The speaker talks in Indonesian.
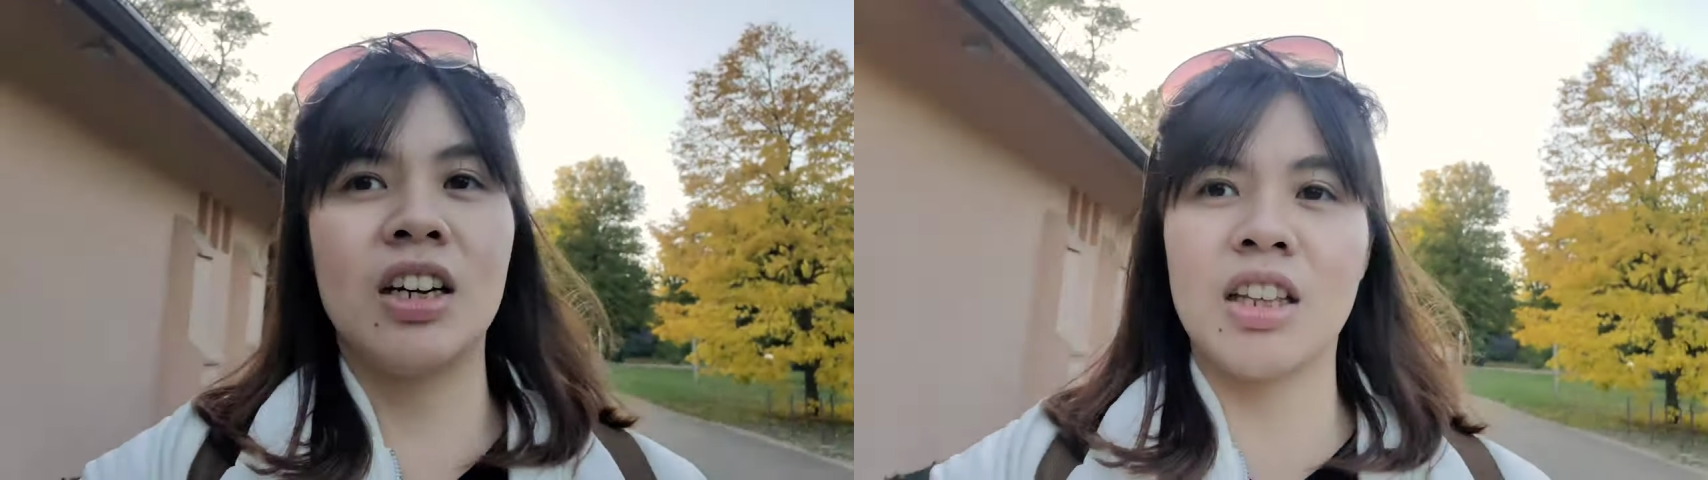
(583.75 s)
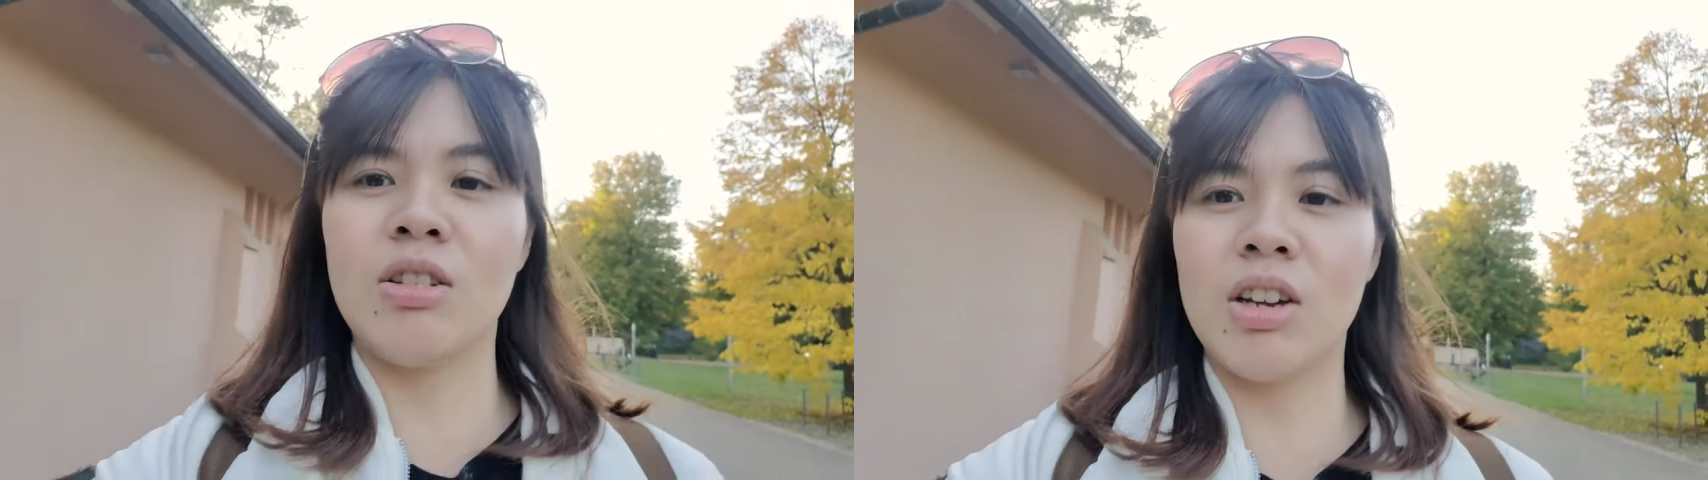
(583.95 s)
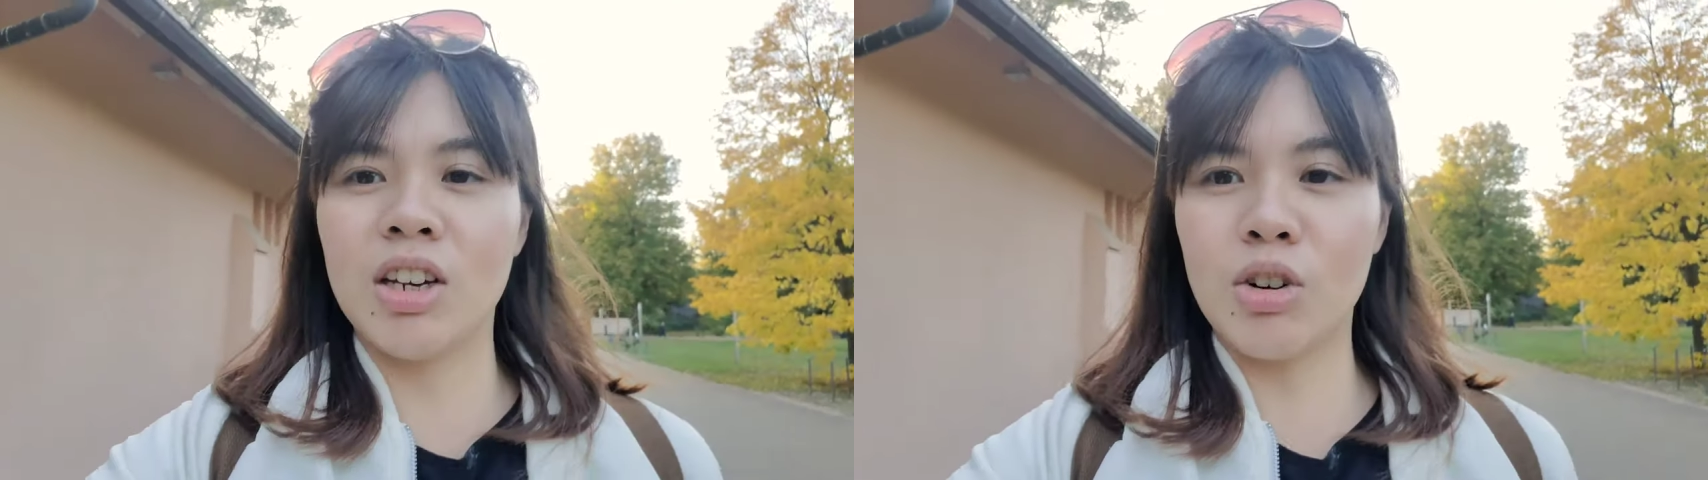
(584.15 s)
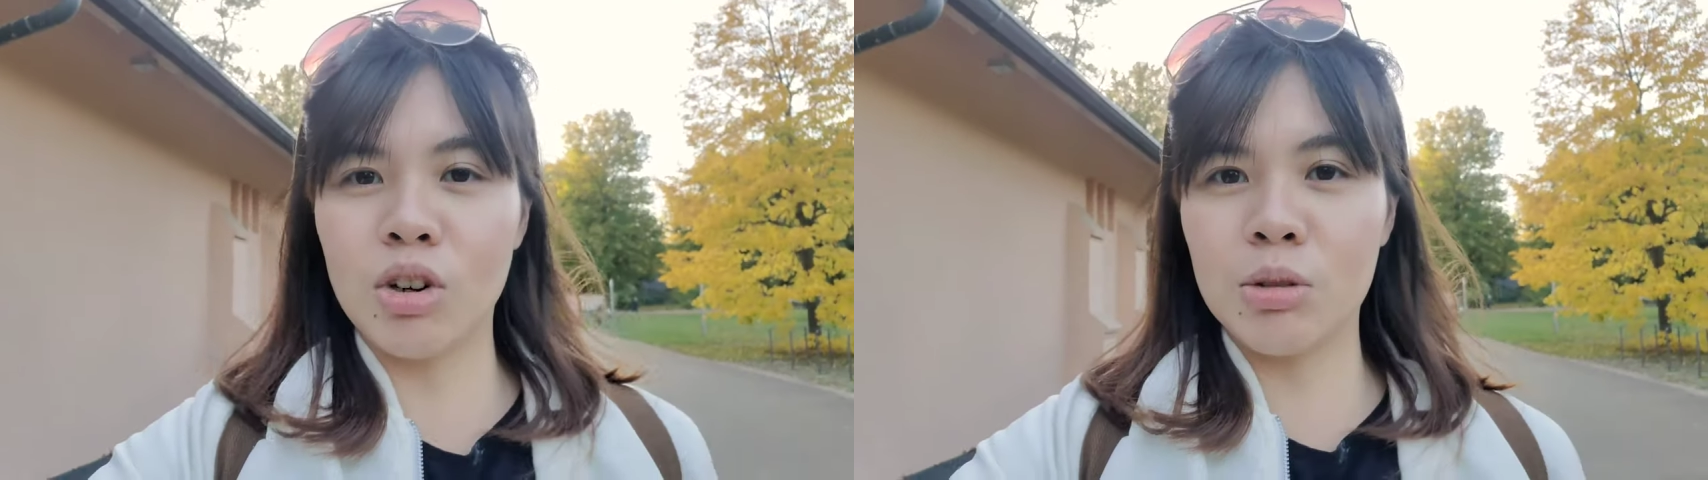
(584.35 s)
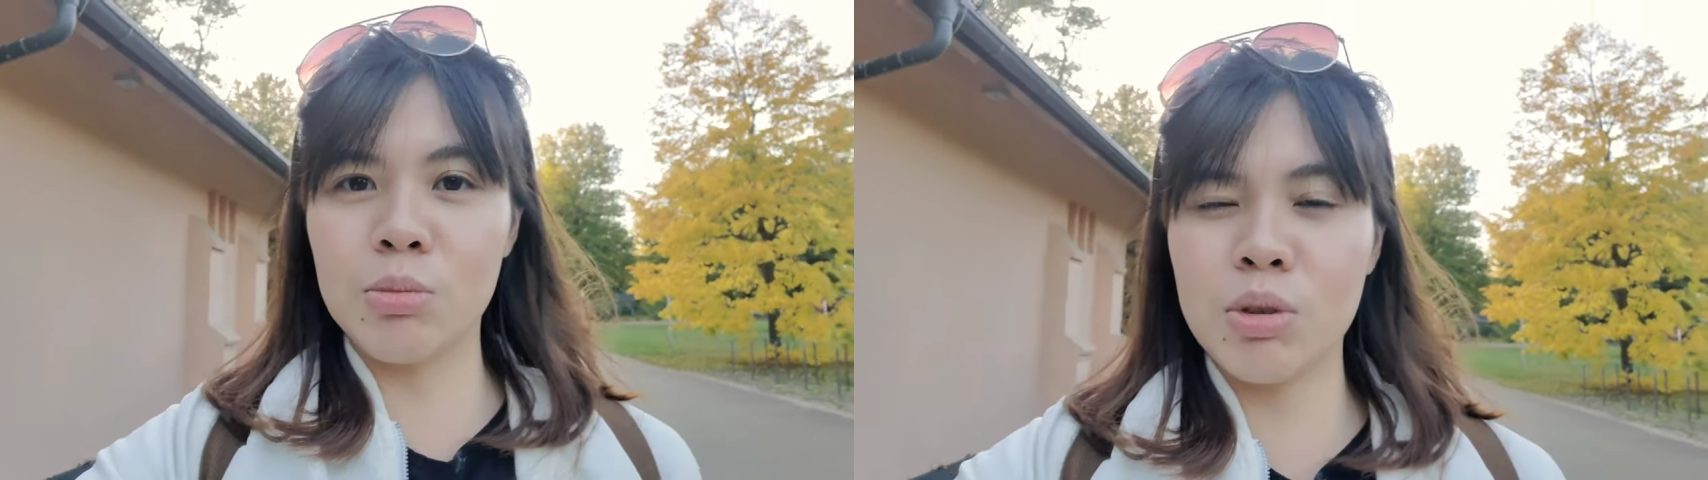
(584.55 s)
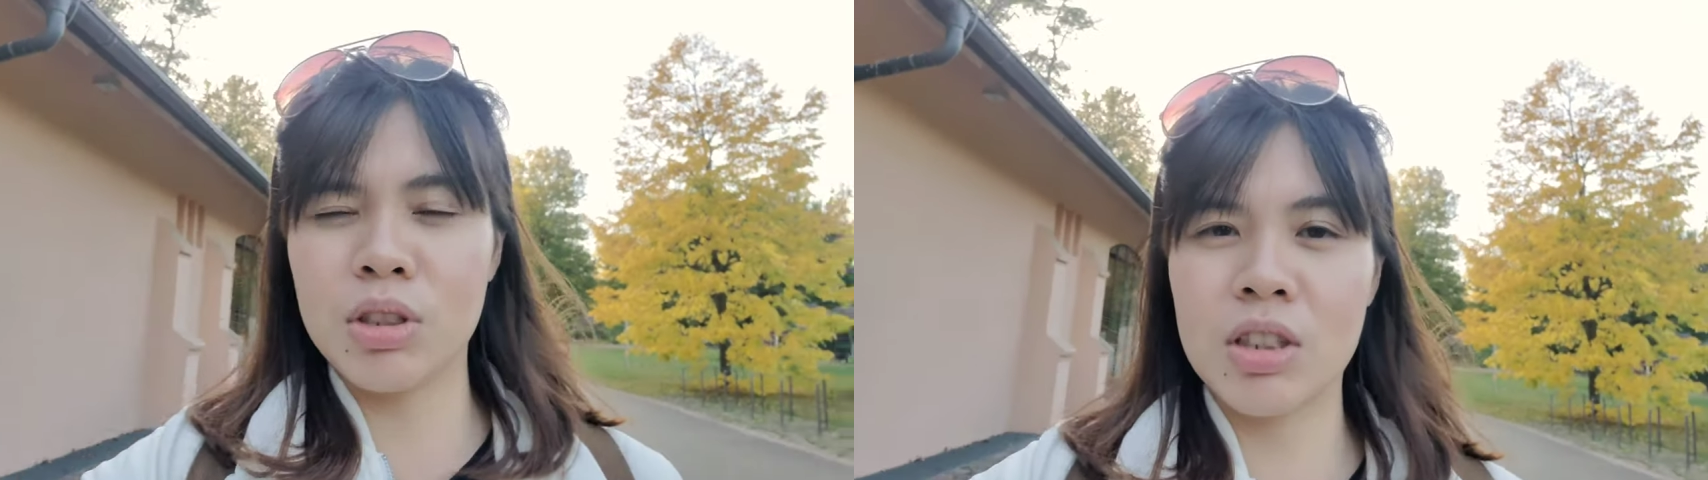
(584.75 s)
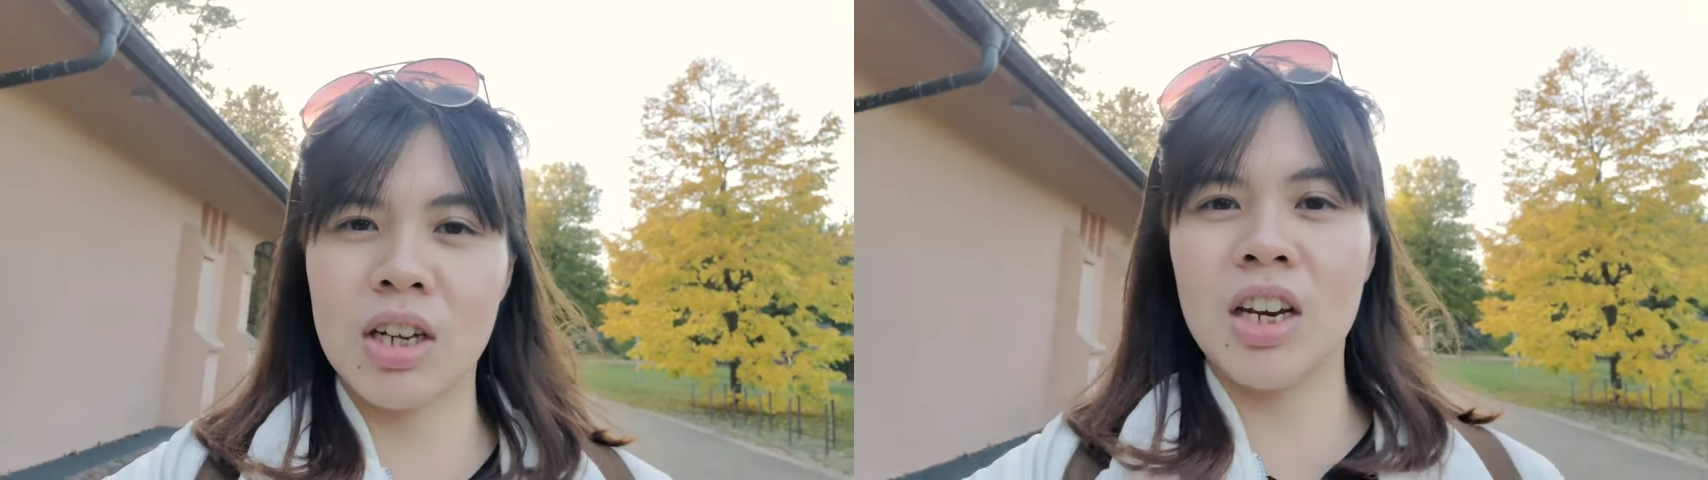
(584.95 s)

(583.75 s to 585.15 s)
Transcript: kita tuh lagi di Kotbus,